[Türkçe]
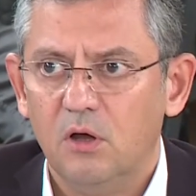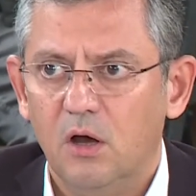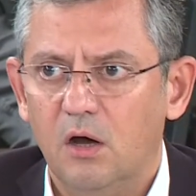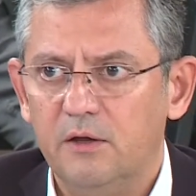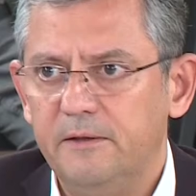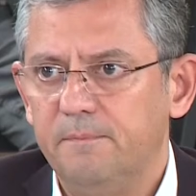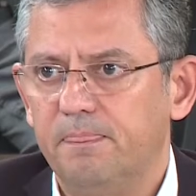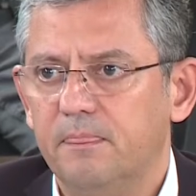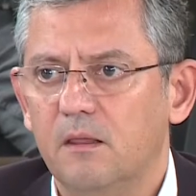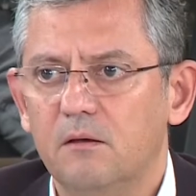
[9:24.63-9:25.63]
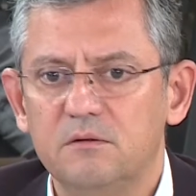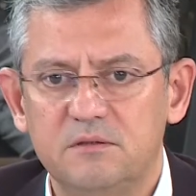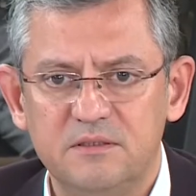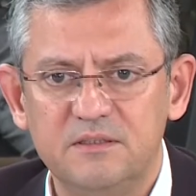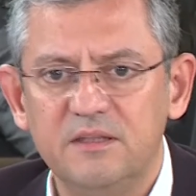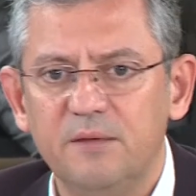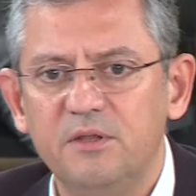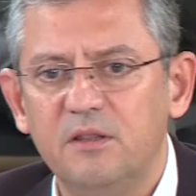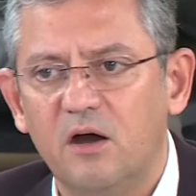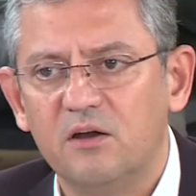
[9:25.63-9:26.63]
hani sizin de
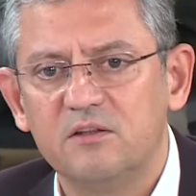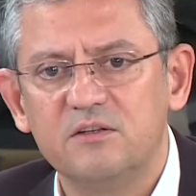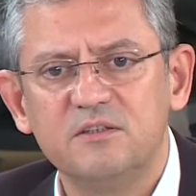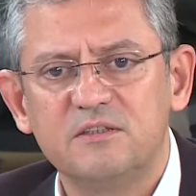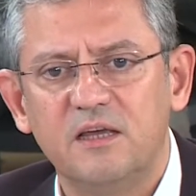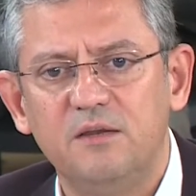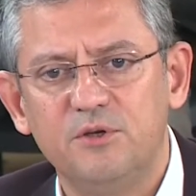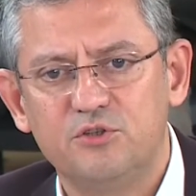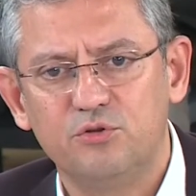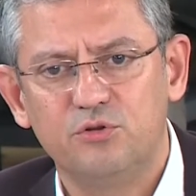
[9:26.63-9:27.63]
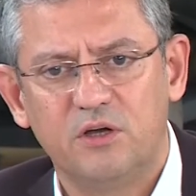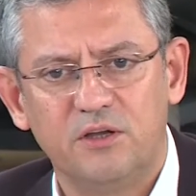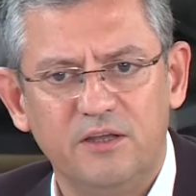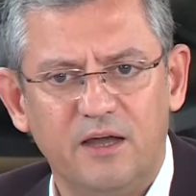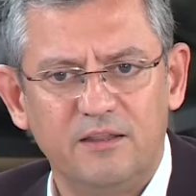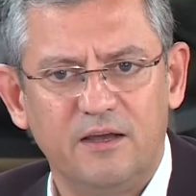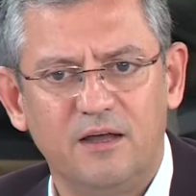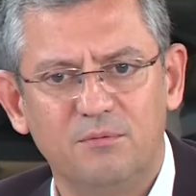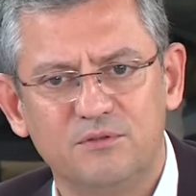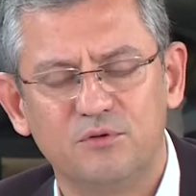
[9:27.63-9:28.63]
bir aradığınız kelime şuydu, kanı yerde
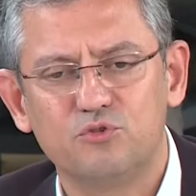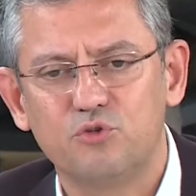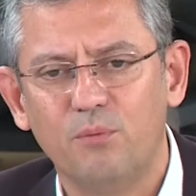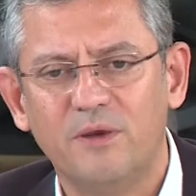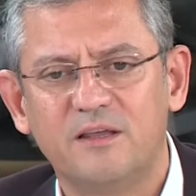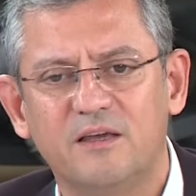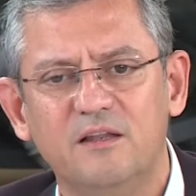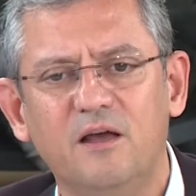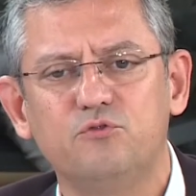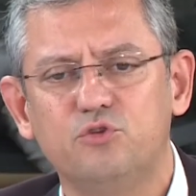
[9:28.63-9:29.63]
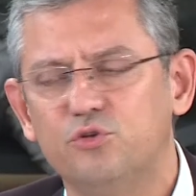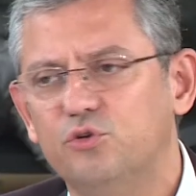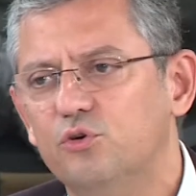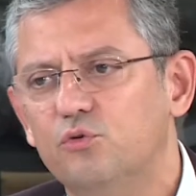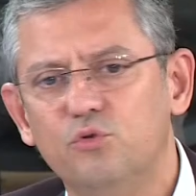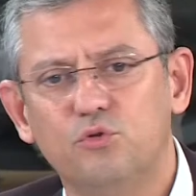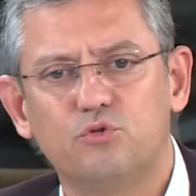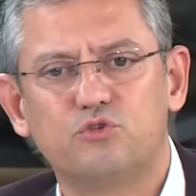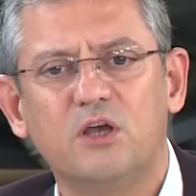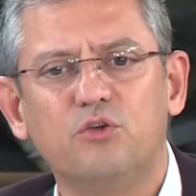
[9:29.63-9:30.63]
kalmaz. Soma'daki laf şuydu,
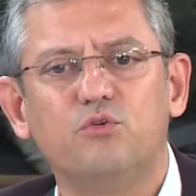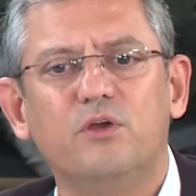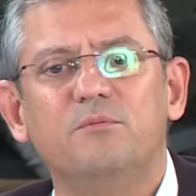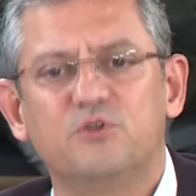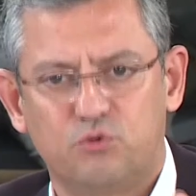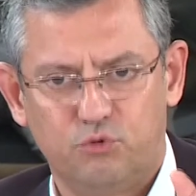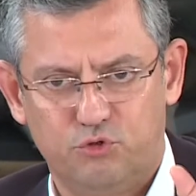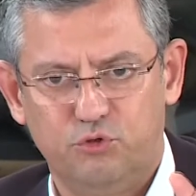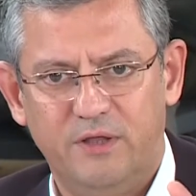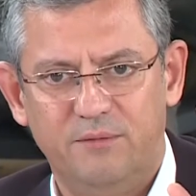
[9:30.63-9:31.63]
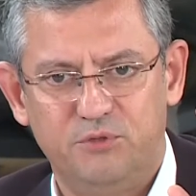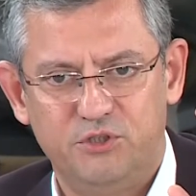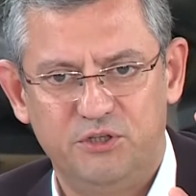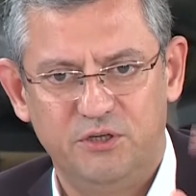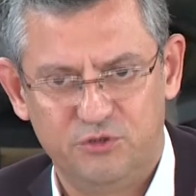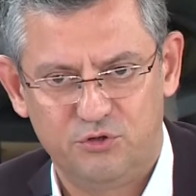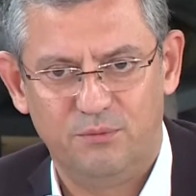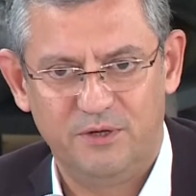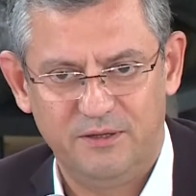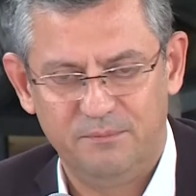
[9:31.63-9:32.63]
unutursak yüreğimiz kurusun denmişti Heh.
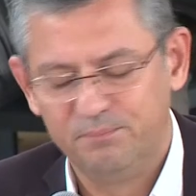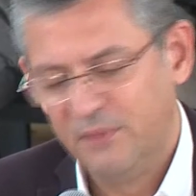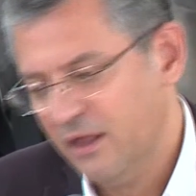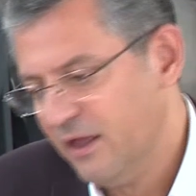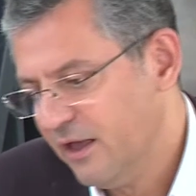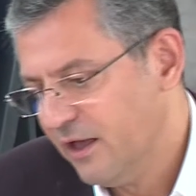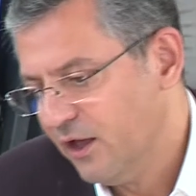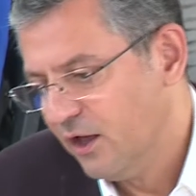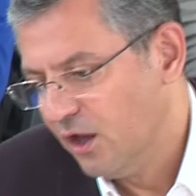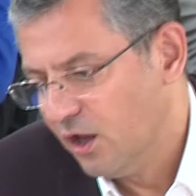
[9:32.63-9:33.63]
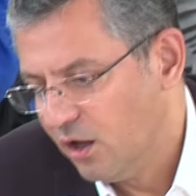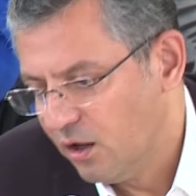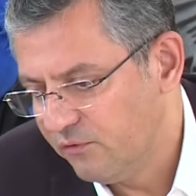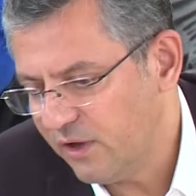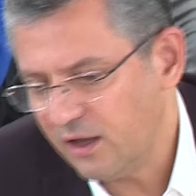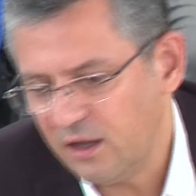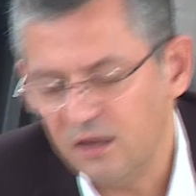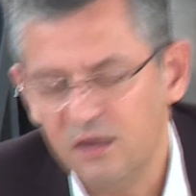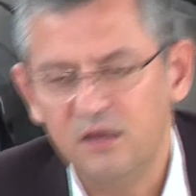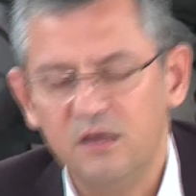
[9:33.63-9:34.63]
Soma'da. Ve
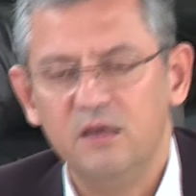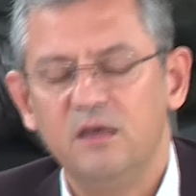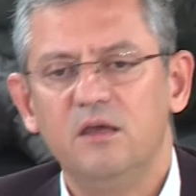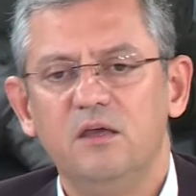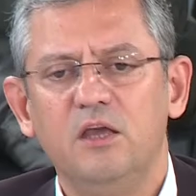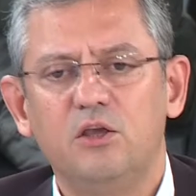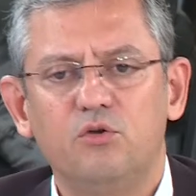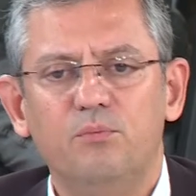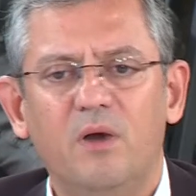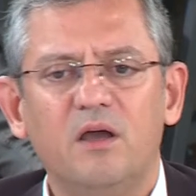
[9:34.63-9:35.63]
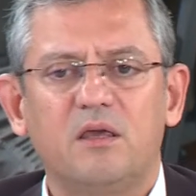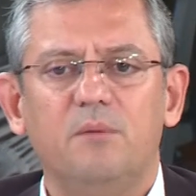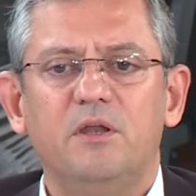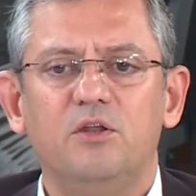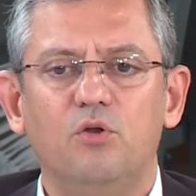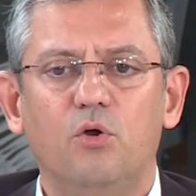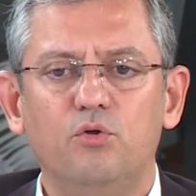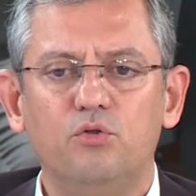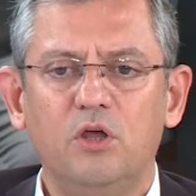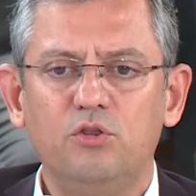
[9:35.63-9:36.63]
ilk gün mahkemenin
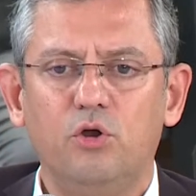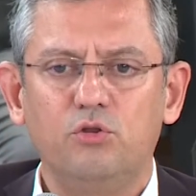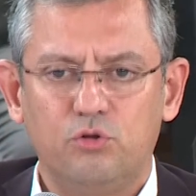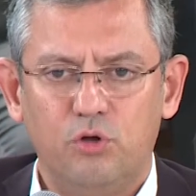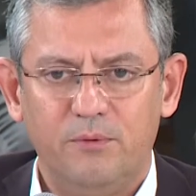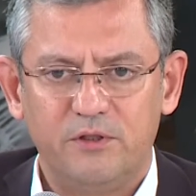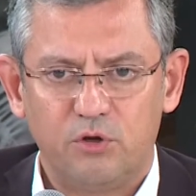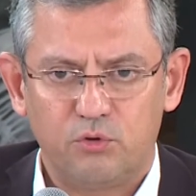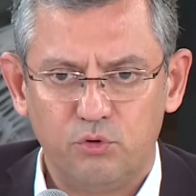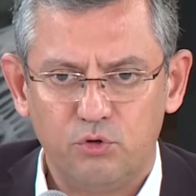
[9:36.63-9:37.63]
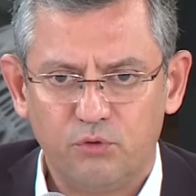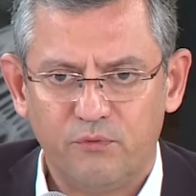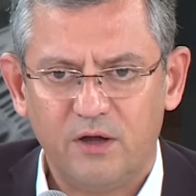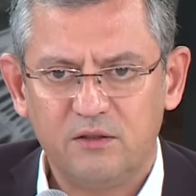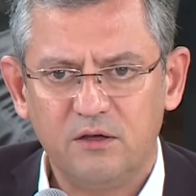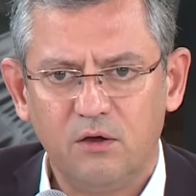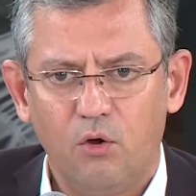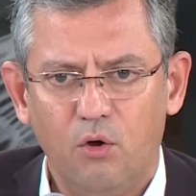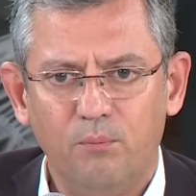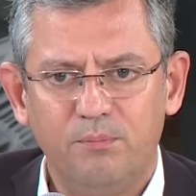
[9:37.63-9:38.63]
önünde 4 kilometre kuyruk vardı,
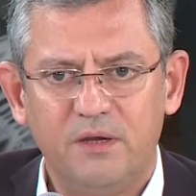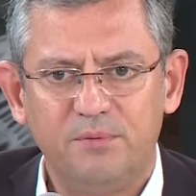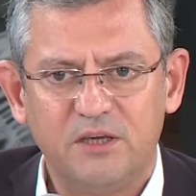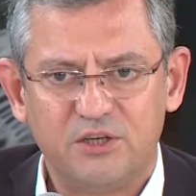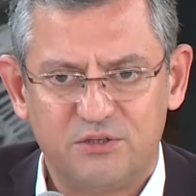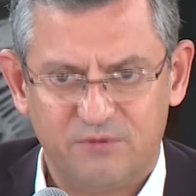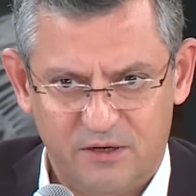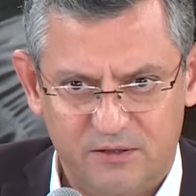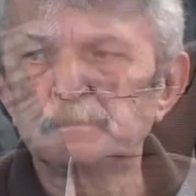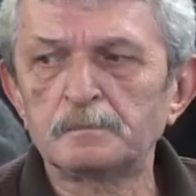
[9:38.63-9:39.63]
11 bin kişi vardı.